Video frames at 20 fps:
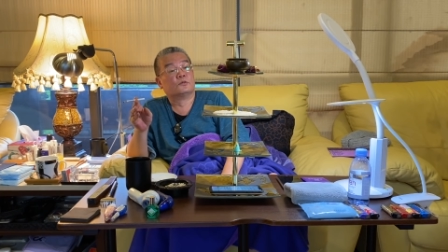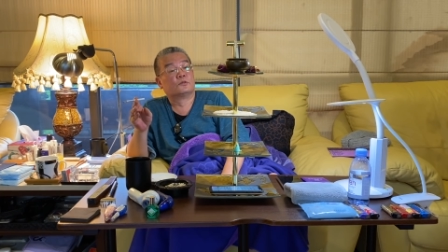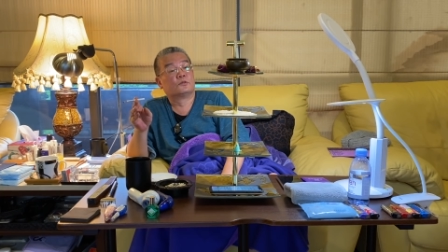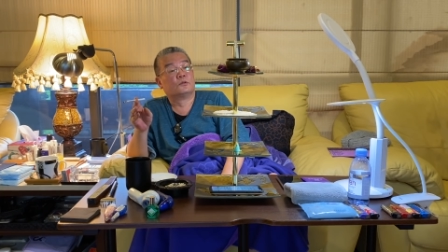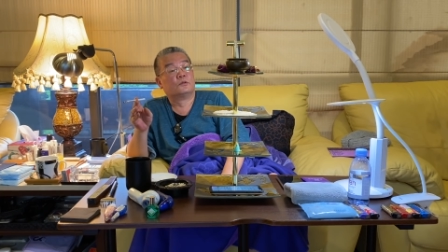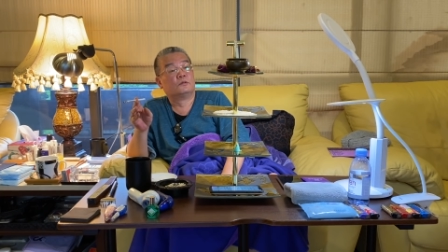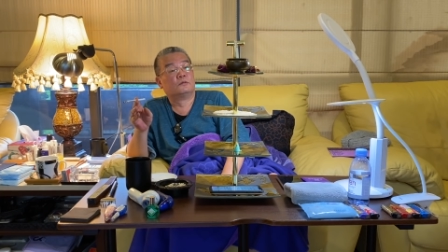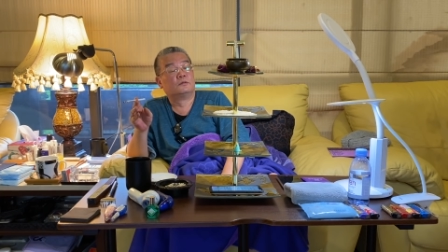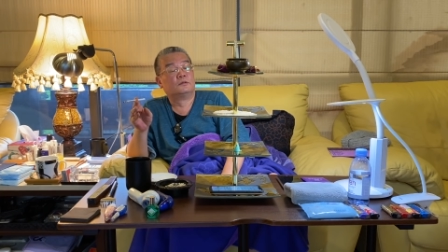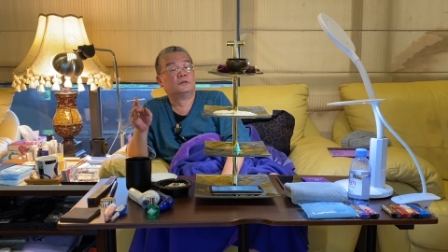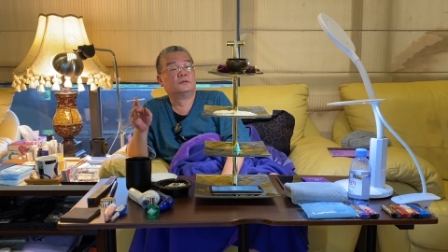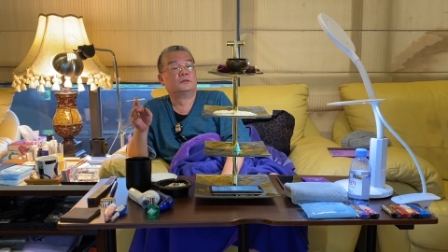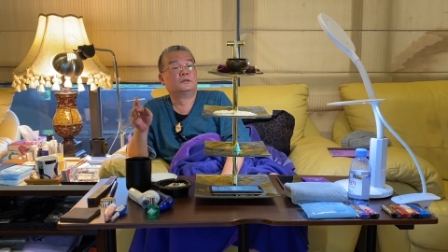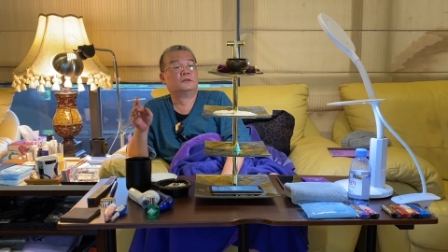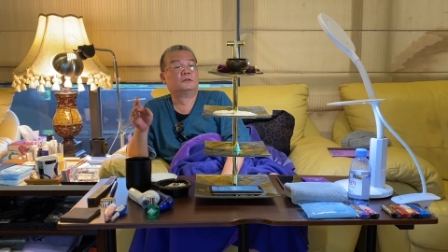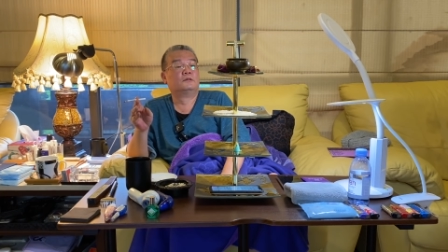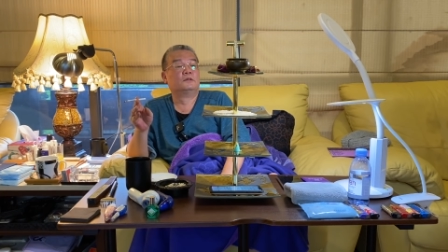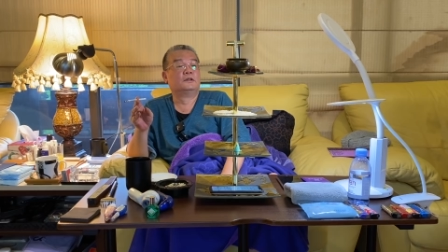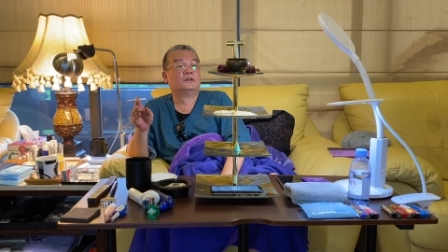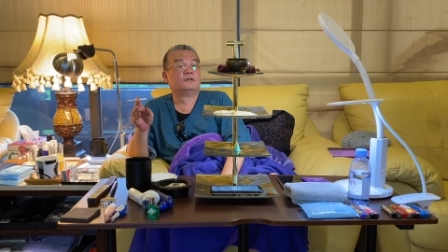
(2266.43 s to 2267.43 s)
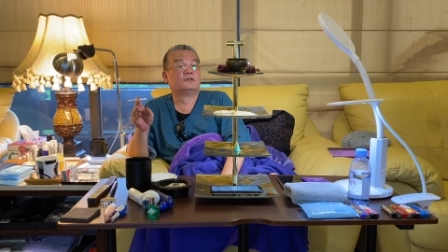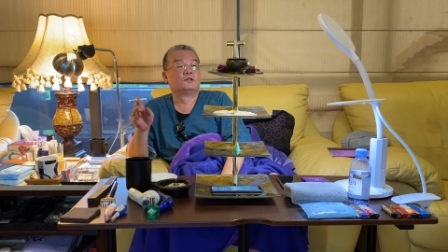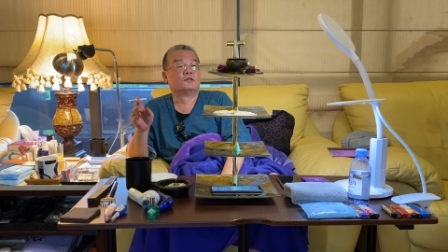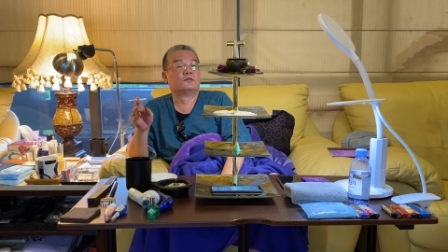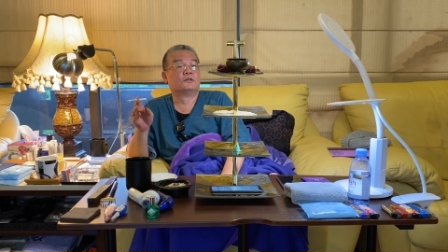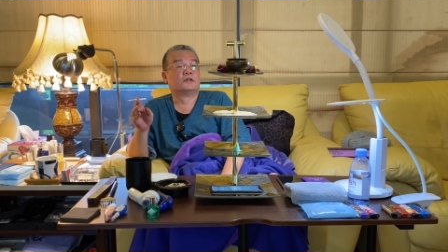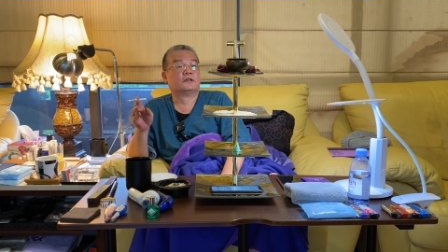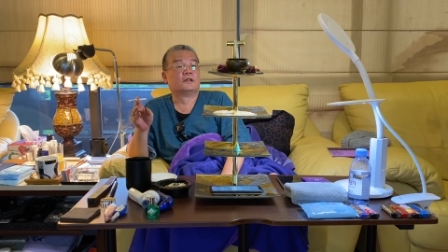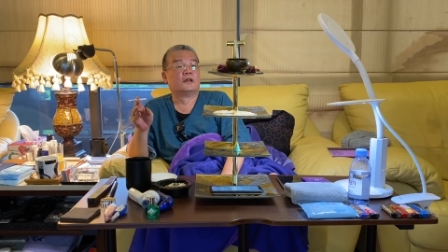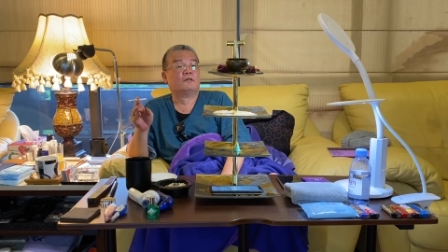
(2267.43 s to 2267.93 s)
说我我也要修
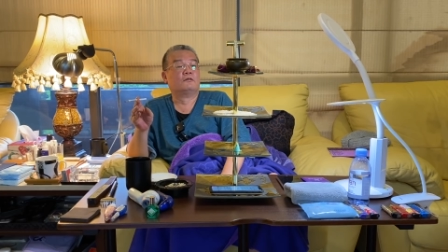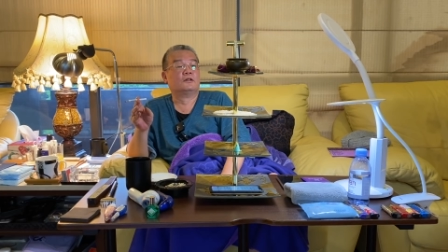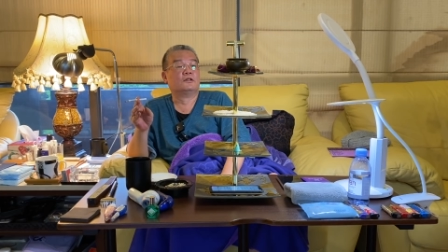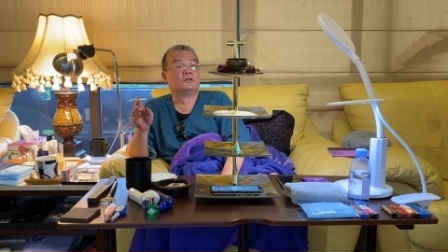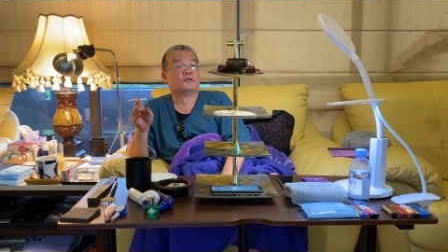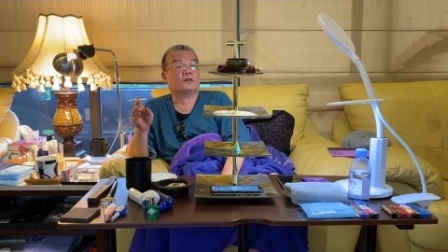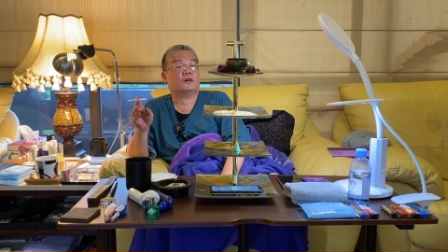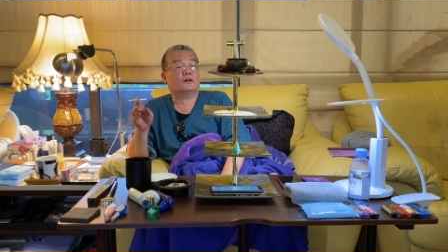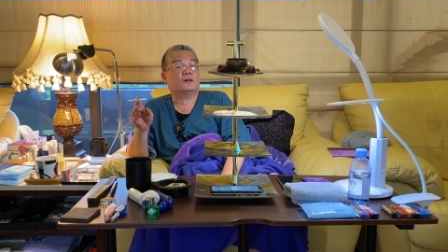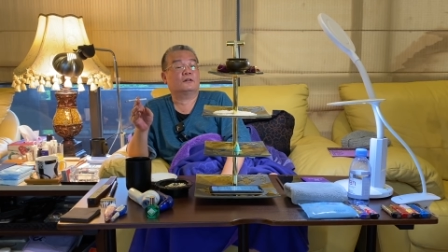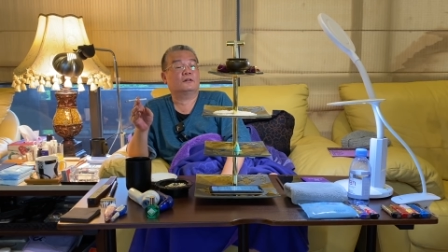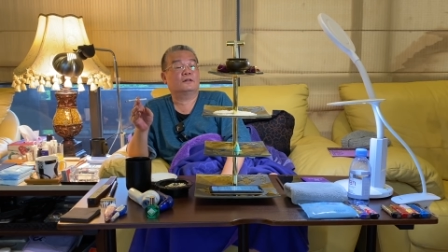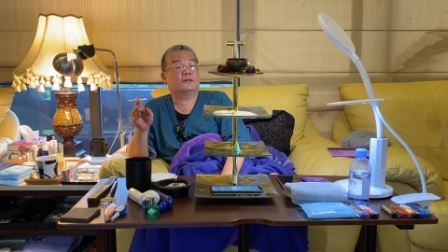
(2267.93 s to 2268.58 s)
一个单位就好。